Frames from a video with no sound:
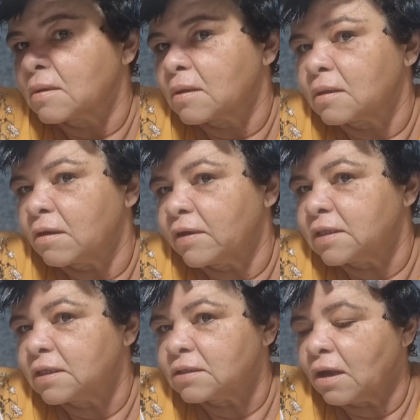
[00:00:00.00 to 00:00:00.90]
Então, vai
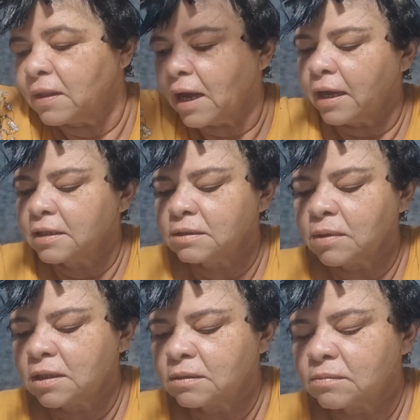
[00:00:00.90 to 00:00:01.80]
ser só na raiz
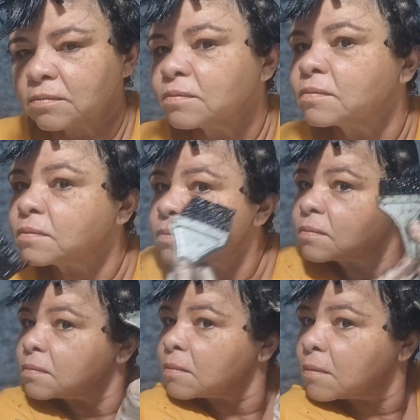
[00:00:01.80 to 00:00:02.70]
mesmo,
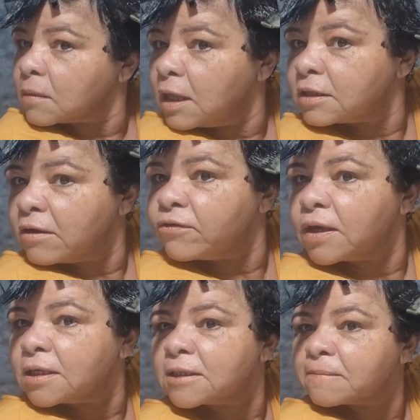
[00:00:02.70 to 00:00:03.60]
dessa
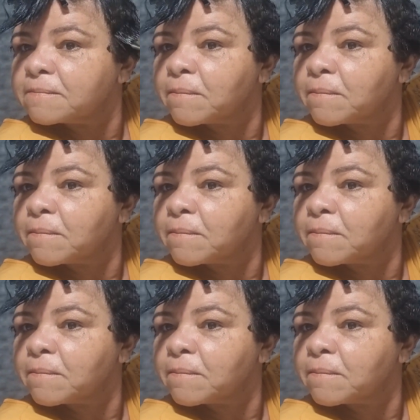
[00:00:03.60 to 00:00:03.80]
vez.